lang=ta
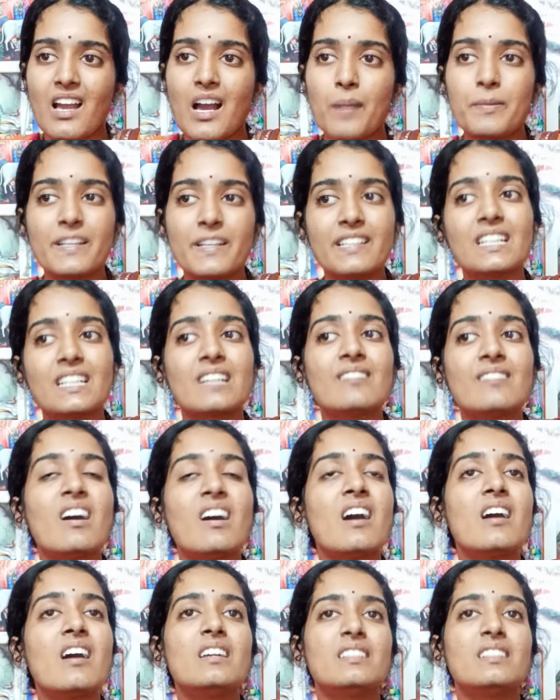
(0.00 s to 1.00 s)
அப்படி
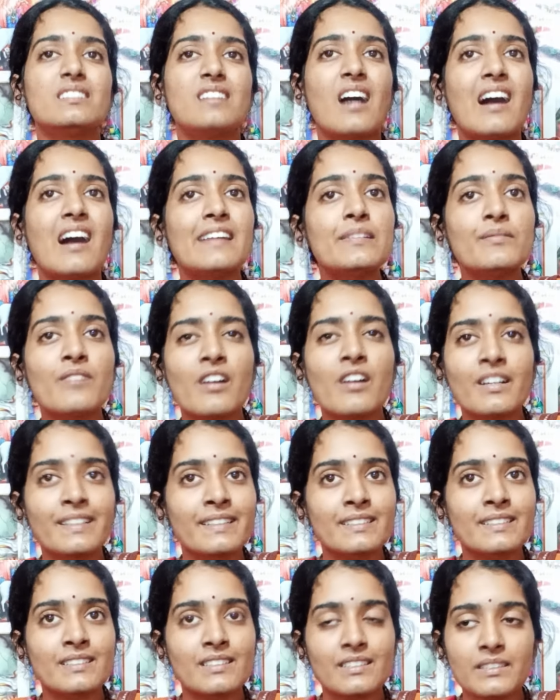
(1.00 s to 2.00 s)
இருக்கிறவா தானம்
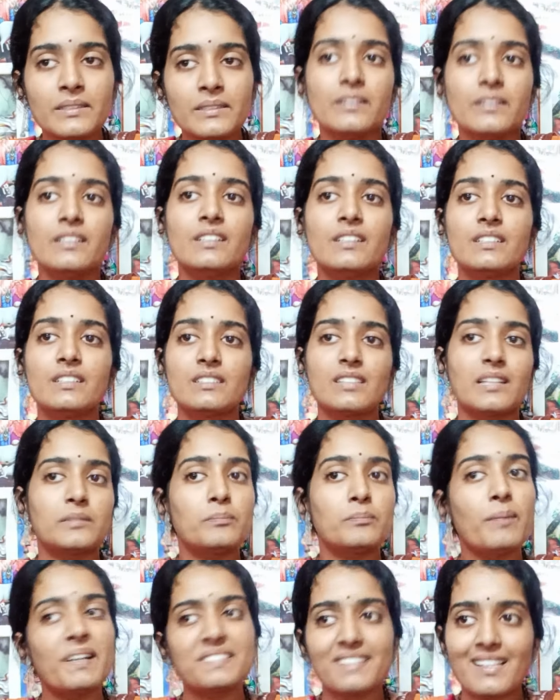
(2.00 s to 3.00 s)
வாங்கிறதுக்கு
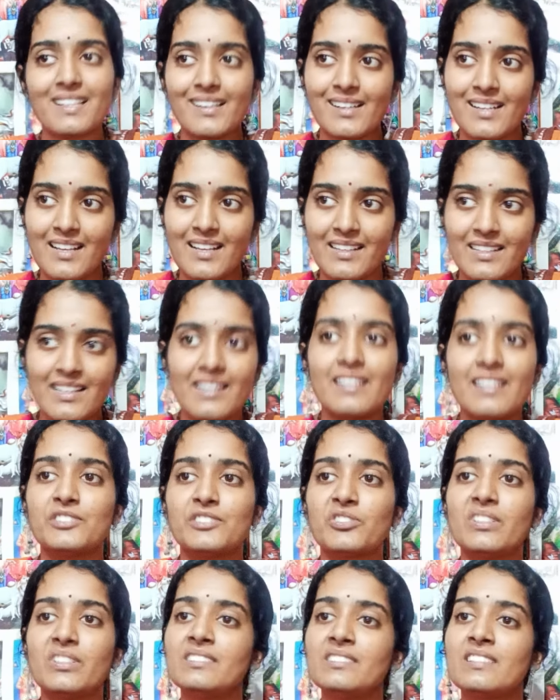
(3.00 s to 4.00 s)
சத்பாத்திரங்கள் அல்ல
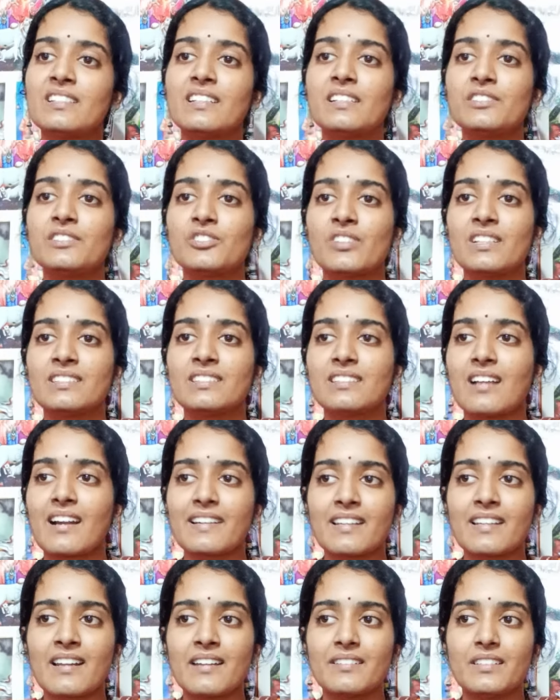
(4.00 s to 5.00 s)
சொல்லி மிருகன் சொல்லி
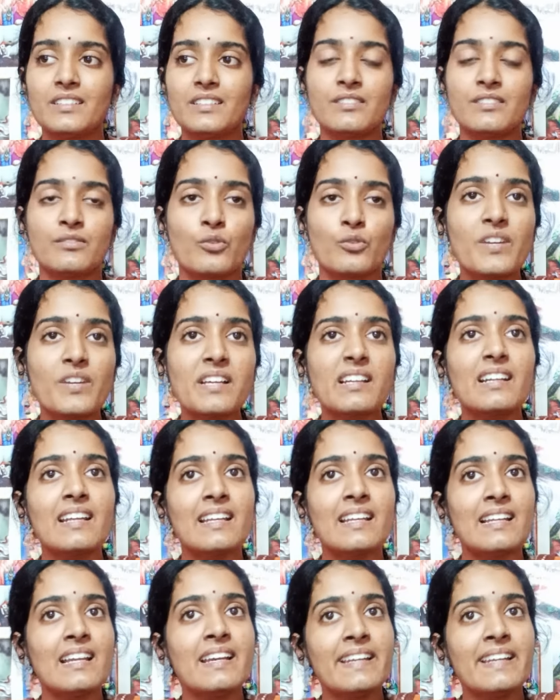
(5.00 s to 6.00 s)
காட்டுறேன் இந்த
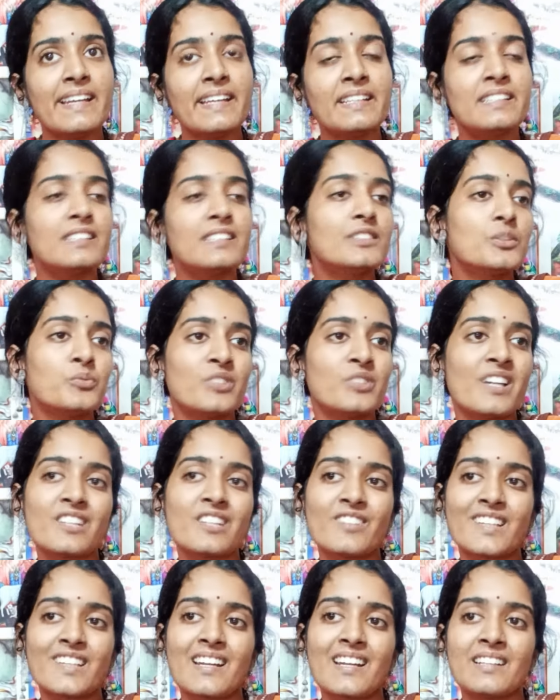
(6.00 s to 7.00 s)
குணங்கள் எல்லாம் ஏன் எடுத்து
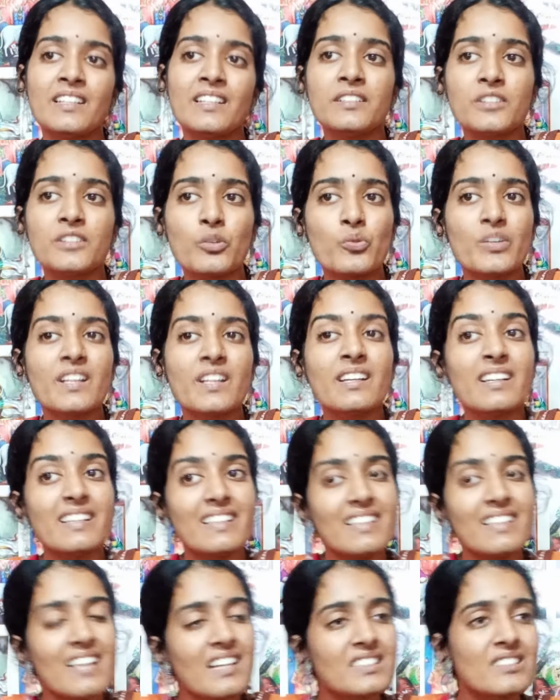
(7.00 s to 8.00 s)
முன்னாடி வைக்கிறேன்னா அந்த
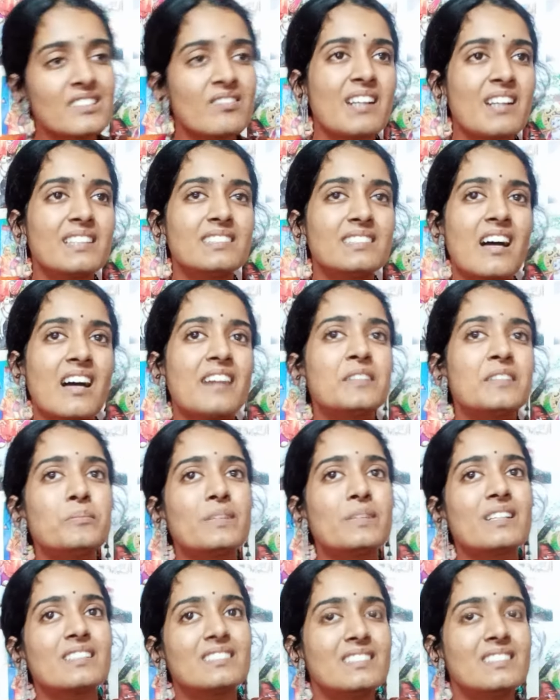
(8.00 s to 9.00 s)
குணங்கள் இல்லாதவாளுக்கு
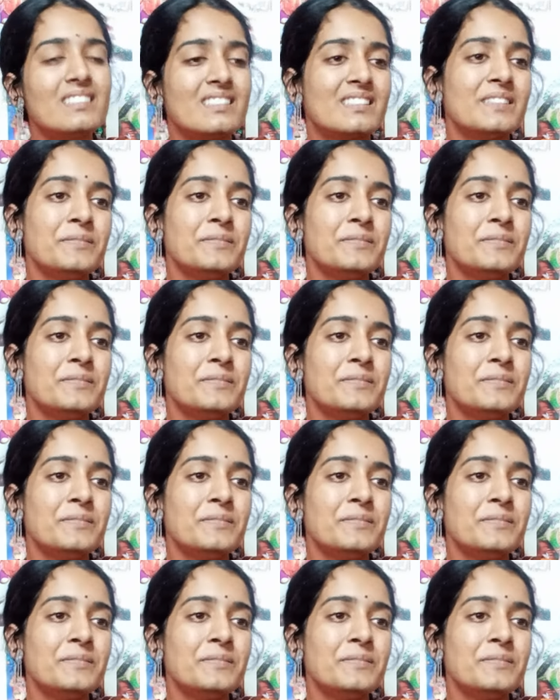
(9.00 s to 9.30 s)
தானம் பண்ணுறது